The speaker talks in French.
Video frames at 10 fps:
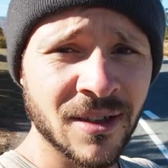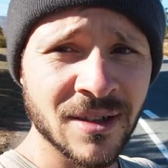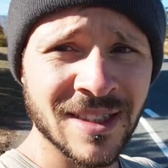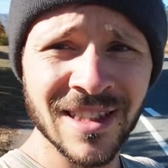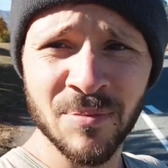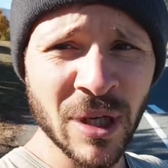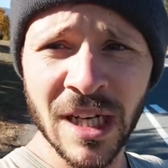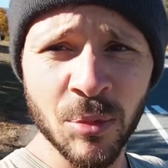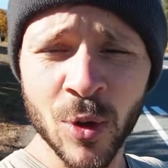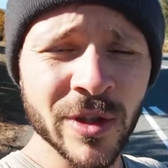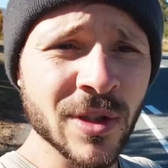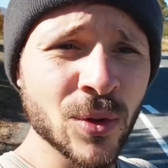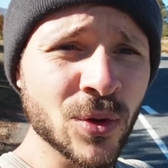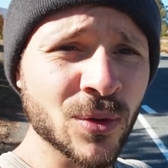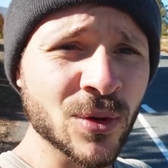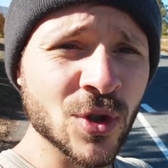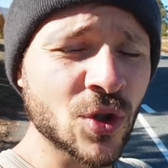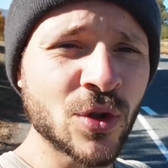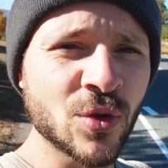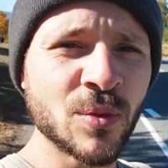c'est pas de la prostitution.
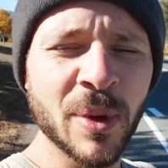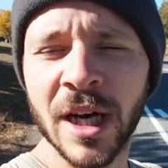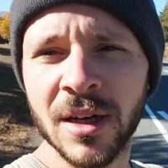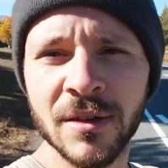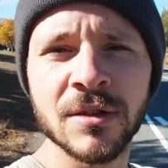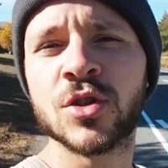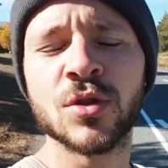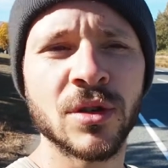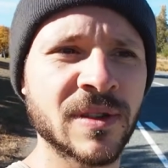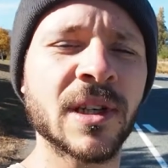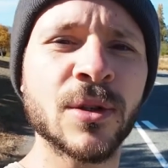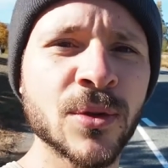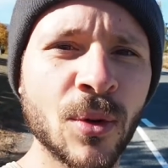Pas, je 50